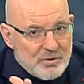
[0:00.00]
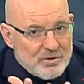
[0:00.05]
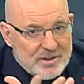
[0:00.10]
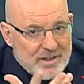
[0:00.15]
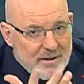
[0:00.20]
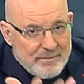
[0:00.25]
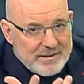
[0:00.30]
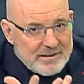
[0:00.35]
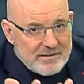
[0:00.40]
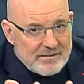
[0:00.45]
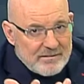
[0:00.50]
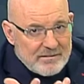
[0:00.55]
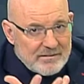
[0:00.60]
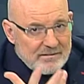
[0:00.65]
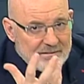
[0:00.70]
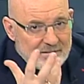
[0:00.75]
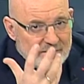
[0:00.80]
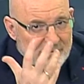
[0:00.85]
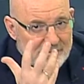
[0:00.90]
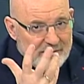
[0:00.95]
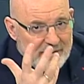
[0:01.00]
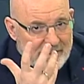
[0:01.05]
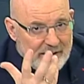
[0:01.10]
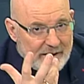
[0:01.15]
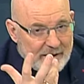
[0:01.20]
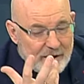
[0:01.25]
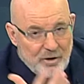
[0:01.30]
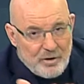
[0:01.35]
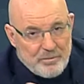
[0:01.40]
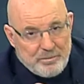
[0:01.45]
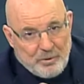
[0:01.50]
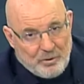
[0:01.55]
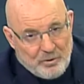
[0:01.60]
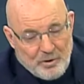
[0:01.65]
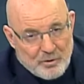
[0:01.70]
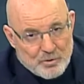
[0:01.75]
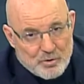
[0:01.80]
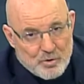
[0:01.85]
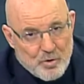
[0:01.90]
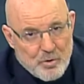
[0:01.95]
saben de Quejío
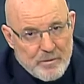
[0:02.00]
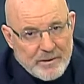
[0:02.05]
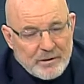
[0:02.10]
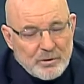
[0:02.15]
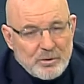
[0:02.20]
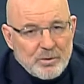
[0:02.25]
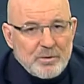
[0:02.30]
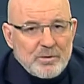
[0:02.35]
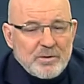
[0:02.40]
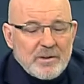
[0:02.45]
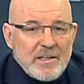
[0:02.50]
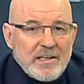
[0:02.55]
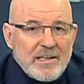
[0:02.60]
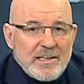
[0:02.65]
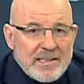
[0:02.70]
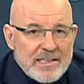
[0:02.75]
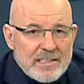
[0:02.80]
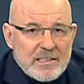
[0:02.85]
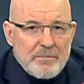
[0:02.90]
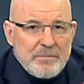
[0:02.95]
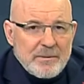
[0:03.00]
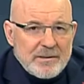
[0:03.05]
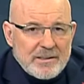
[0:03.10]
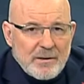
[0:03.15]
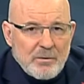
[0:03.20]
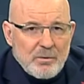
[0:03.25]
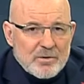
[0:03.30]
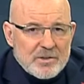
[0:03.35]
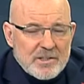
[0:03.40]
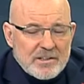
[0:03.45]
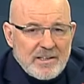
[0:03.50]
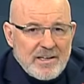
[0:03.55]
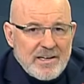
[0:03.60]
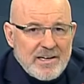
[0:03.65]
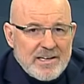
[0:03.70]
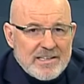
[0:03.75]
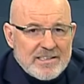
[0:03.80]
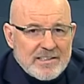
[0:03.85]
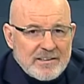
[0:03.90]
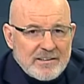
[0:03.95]
por su juventud, que ese espectáculo se estrena
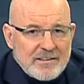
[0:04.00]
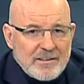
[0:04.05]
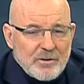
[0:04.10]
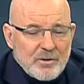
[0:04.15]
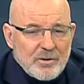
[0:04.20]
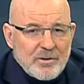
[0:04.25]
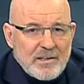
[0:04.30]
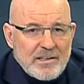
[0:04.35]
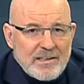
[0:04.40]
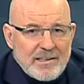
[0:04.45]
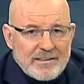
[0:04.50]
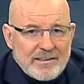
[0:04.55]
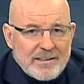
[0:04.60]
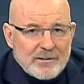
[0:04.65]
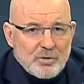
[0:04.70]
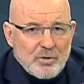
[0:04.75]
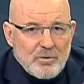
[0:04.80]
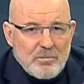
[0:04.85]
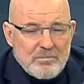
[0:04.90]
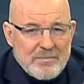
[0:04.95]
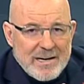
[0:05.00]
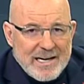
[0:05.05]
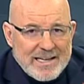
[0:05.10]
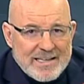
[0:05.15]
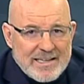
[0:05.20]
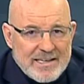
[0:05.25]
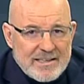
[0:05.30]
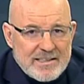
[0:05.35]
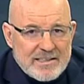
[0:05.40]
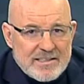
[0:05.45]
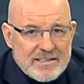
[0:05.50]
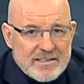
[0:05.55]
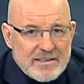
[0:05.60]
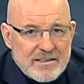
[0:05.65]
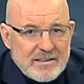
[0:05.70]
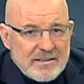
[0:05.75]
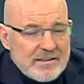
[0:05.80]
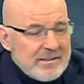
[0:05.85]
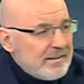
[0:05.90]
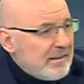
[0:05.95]
en el 72 en el Teatro Magallanes
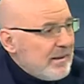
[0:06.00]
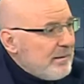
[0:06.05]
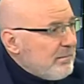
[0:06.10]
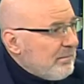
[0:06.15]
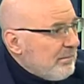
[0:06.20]
de